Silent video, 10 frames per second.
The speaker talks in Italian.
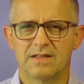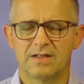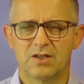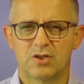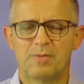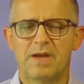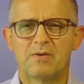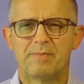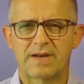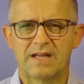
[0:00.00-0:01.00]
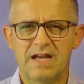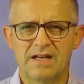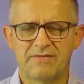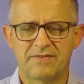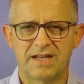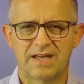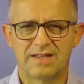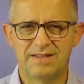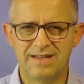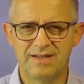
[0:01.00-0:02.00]
dobbiamo pregare
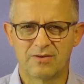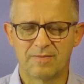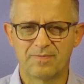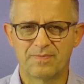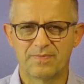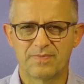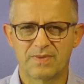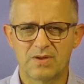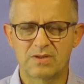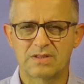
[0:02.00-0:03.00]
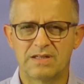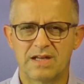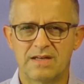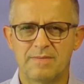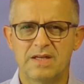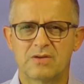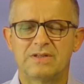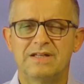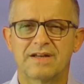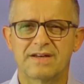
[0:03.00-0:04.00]
finché Dio ordini al nemico
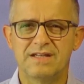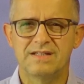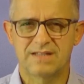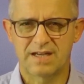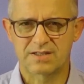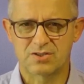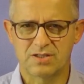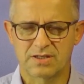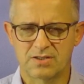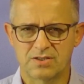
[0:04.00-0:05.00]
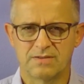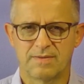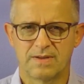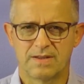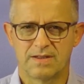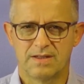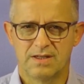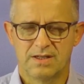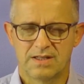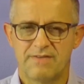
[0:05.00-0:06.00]
di risarcirci.
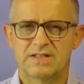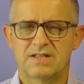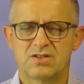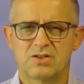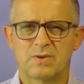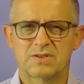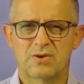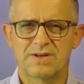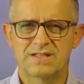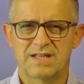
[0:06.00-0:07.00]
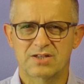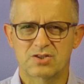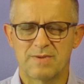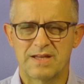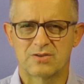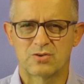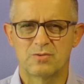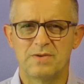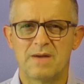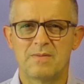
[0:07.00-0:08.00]
Deve esserci questo risarcimento,
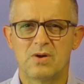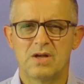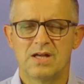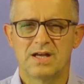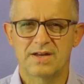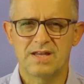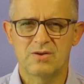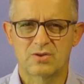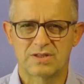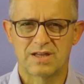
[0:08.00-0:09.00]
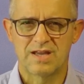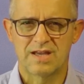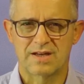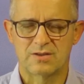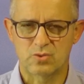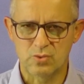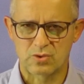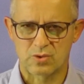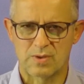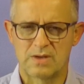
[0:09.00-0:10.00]
dobbiamo riottenere
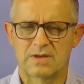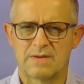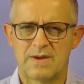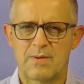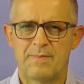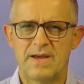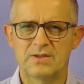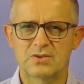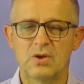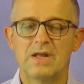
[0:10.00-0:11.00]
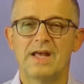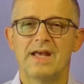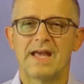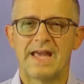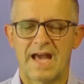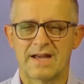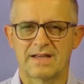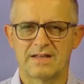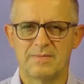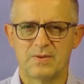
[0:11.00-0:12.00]
tutto quello che abbiamo perso e
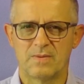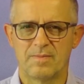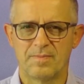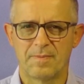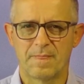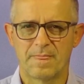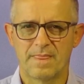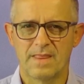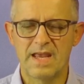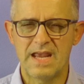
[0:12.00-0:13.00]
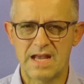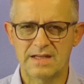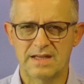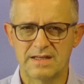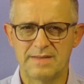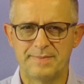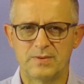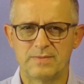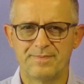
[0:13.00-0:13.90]
anche di più. E anche di più.